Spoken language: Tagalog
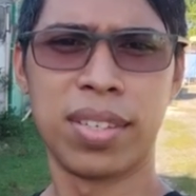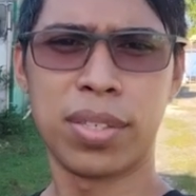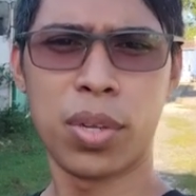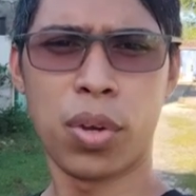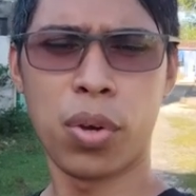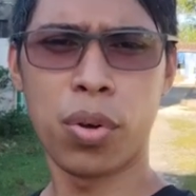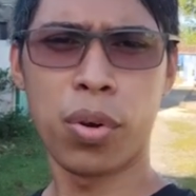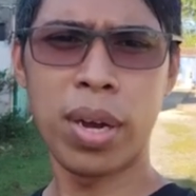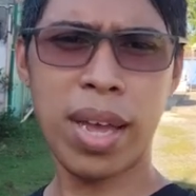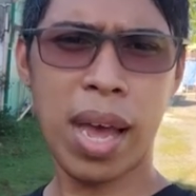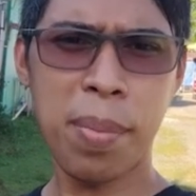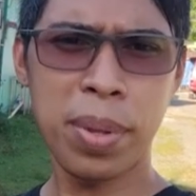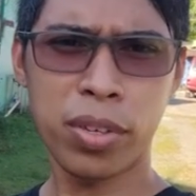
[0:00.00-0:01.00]
So, ang
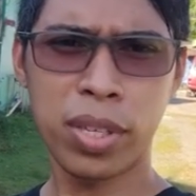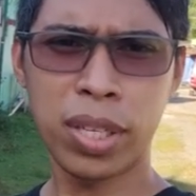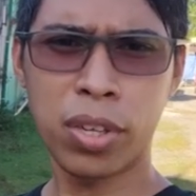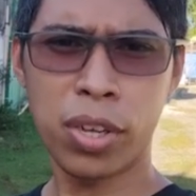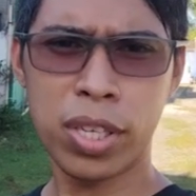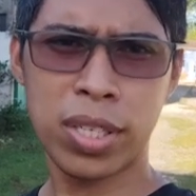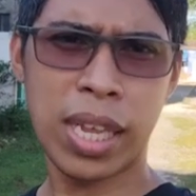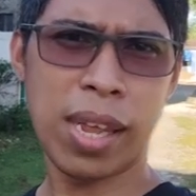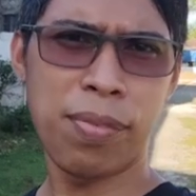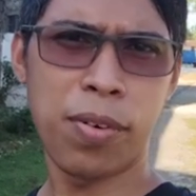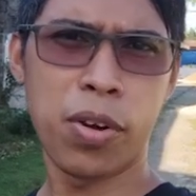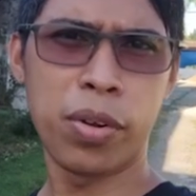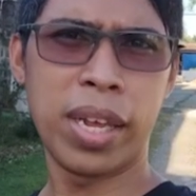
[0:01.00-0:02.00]
gamit ko dito is
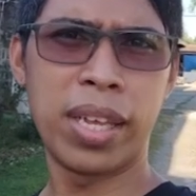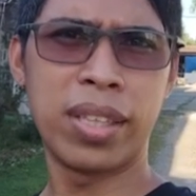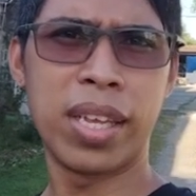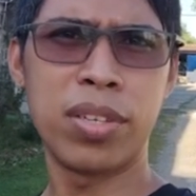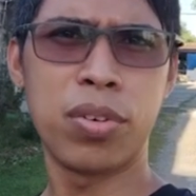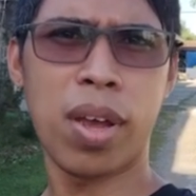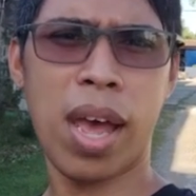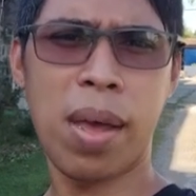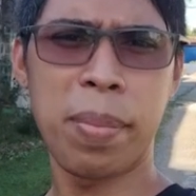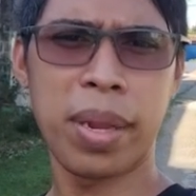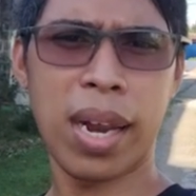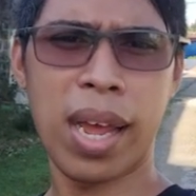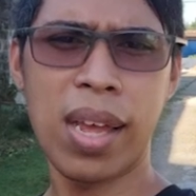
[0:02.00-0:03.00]
cellphone and then yung
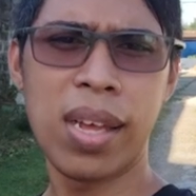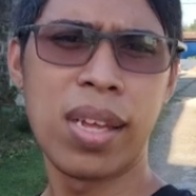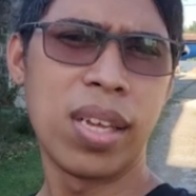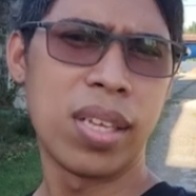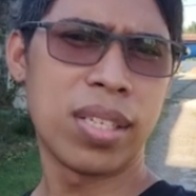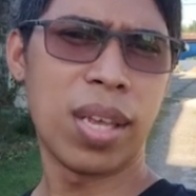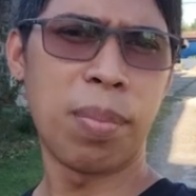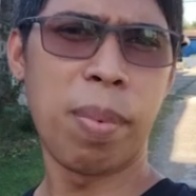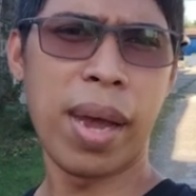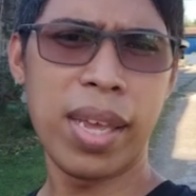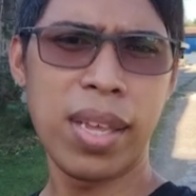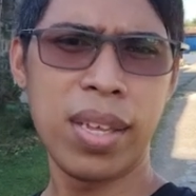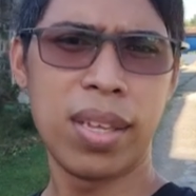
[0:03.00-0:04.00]
camera
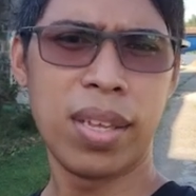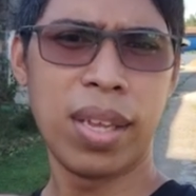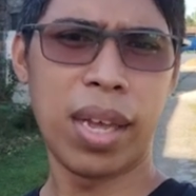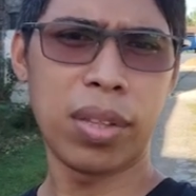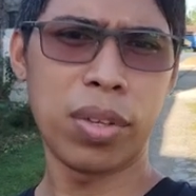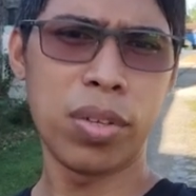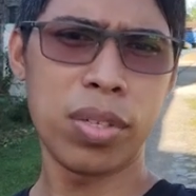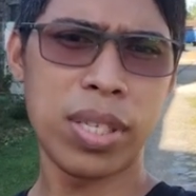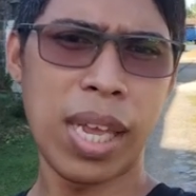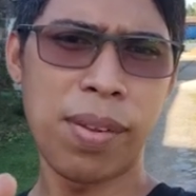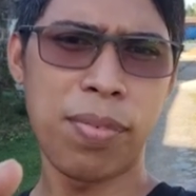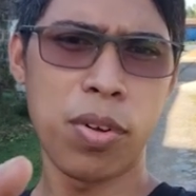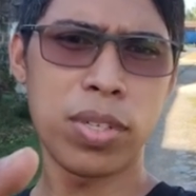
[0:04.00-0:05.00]
sabay. Ito yung
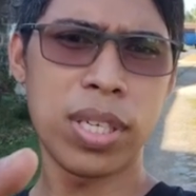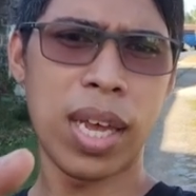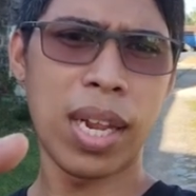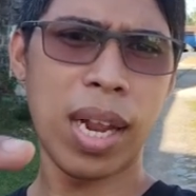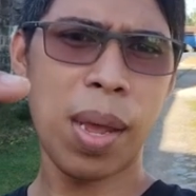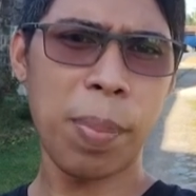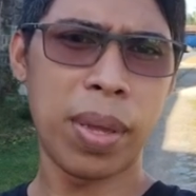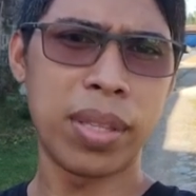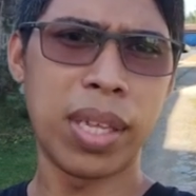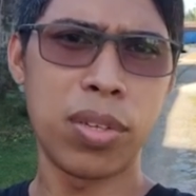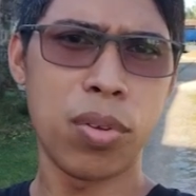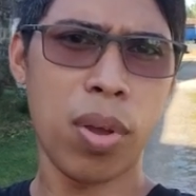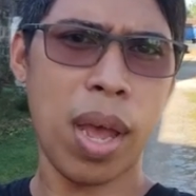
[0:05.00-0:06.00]
cellphone sa harap and
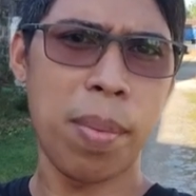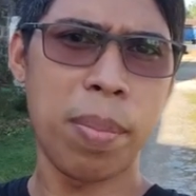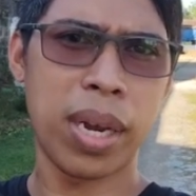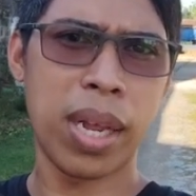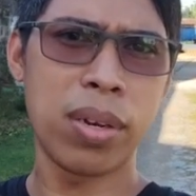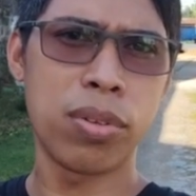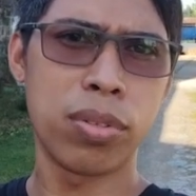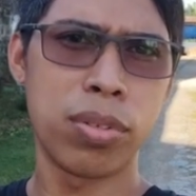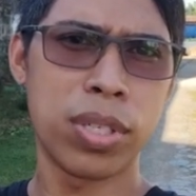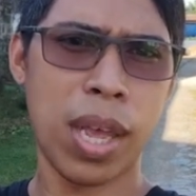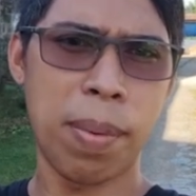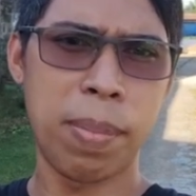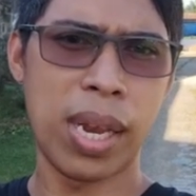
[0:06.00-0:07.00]
then yung camera nandun
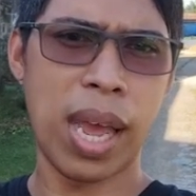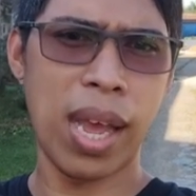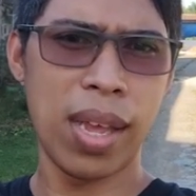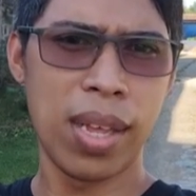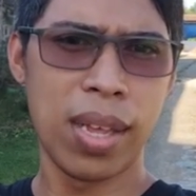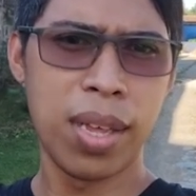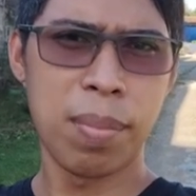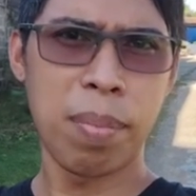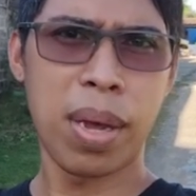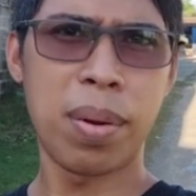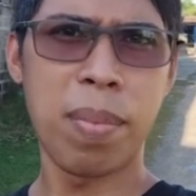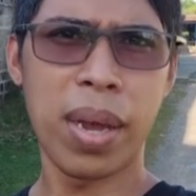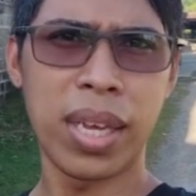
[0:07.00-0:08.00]
sa kabila
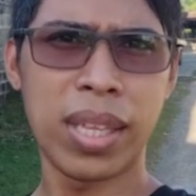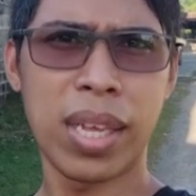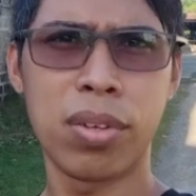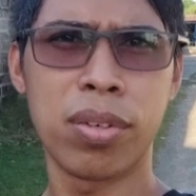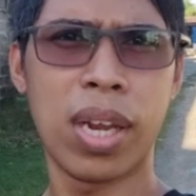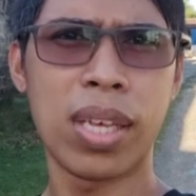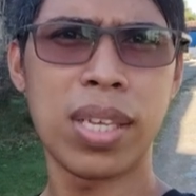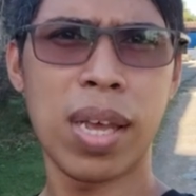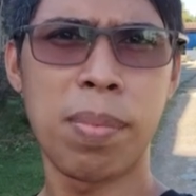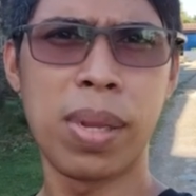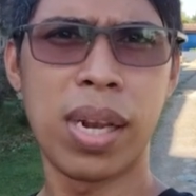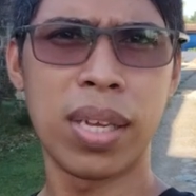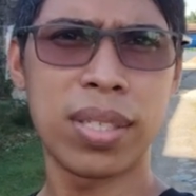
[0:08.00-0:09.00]
para makita yung nasa
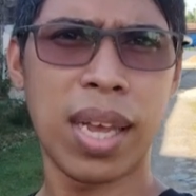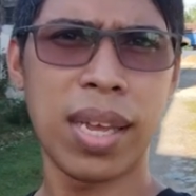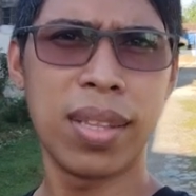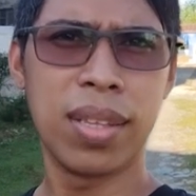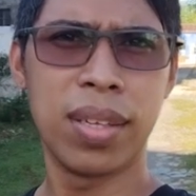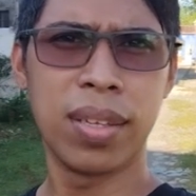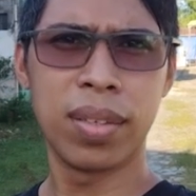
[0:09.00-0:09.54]
kabilang side.